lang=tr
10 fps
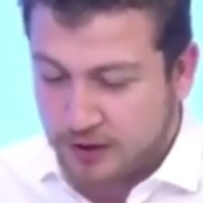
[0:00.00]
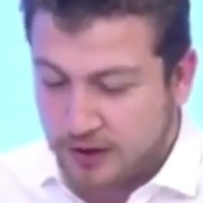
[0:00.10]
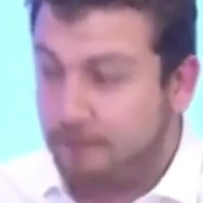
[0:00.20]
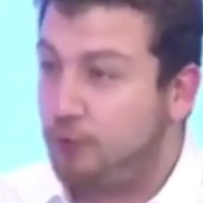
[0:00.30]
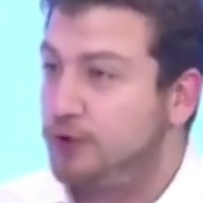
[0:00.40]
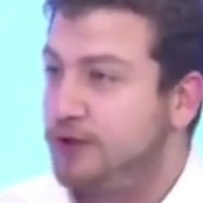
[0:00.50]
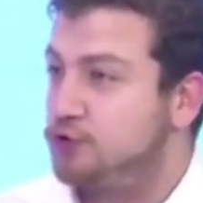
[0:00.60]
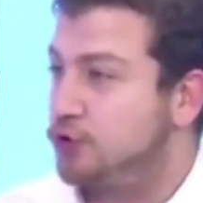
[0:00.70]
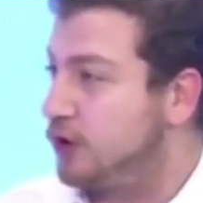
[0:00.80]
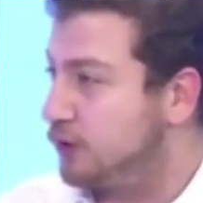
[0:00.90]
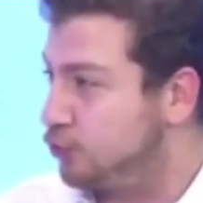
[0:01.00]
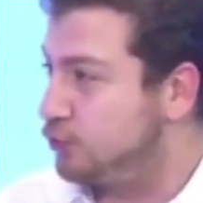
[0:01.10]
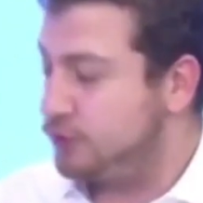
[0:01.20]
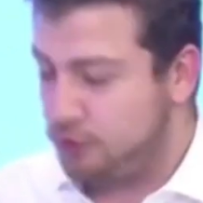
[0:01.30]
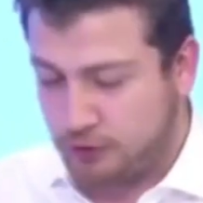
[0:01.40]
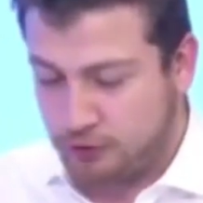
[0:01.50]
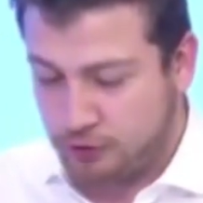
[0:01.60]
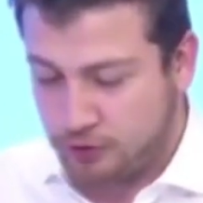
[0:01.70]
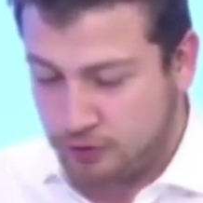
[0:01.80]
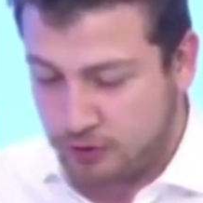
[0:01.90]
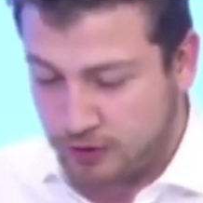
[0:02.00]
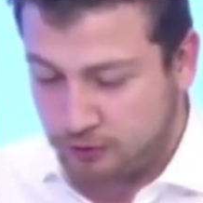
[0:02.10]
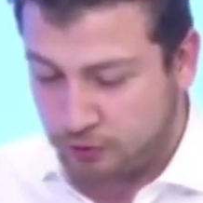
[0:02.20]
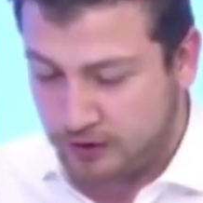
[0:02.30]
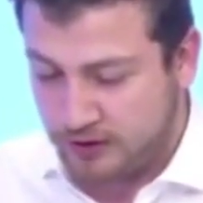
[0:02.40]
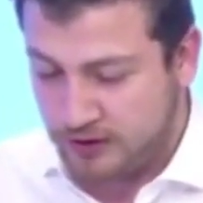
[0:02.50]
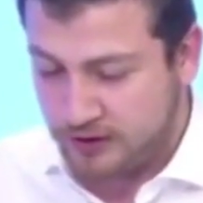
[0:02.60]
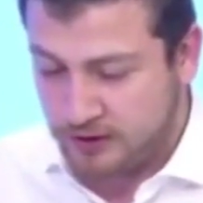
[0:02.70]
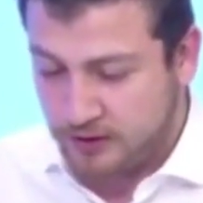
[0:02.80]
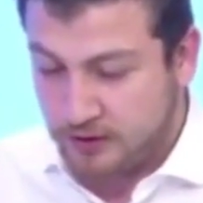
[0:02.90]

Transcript: Empoli'de en çok 600 bin euro alıyor. Antonelli.